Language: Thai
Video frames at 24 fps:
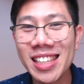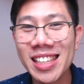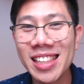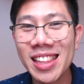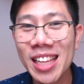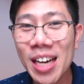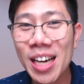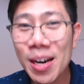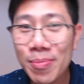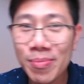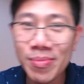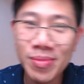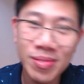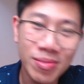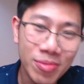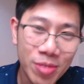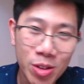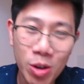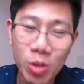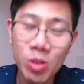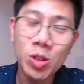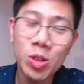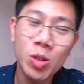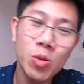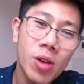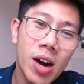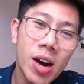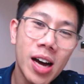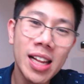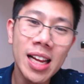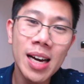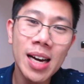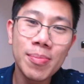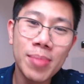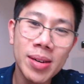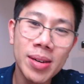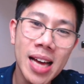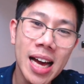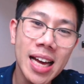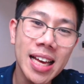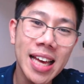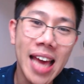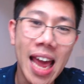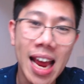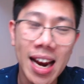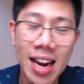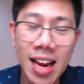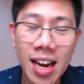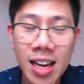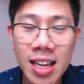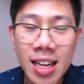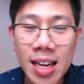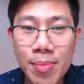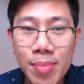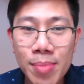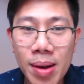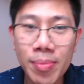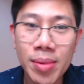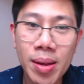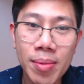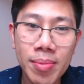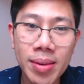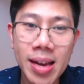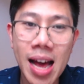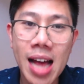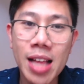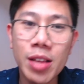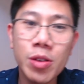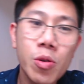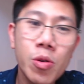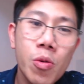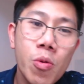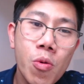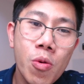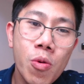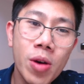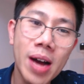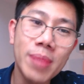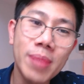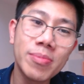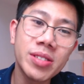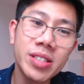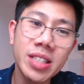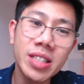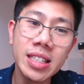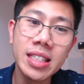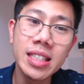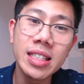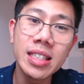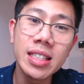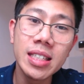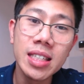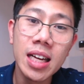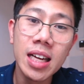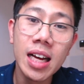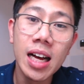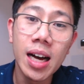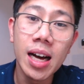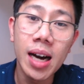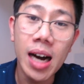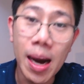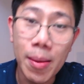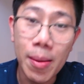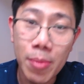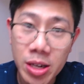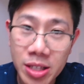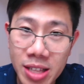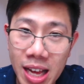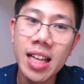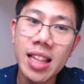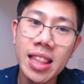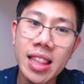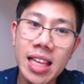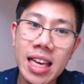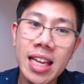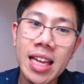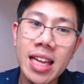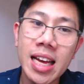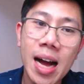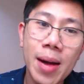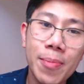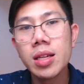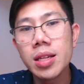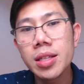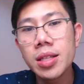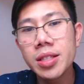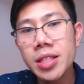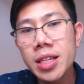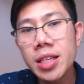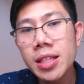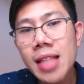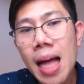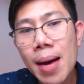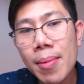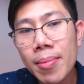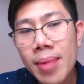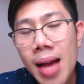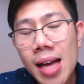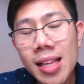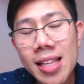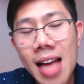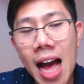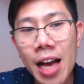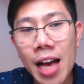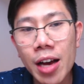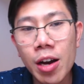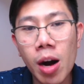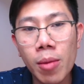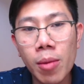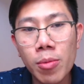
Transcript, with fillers: เริ่มลงตัวเริ่มพัฒนาเก่งแล้วก็เริ่มแบบทำการกู้ครับซื้อบริษัทนี้นะครับ ซึ่งตามรากฐานของ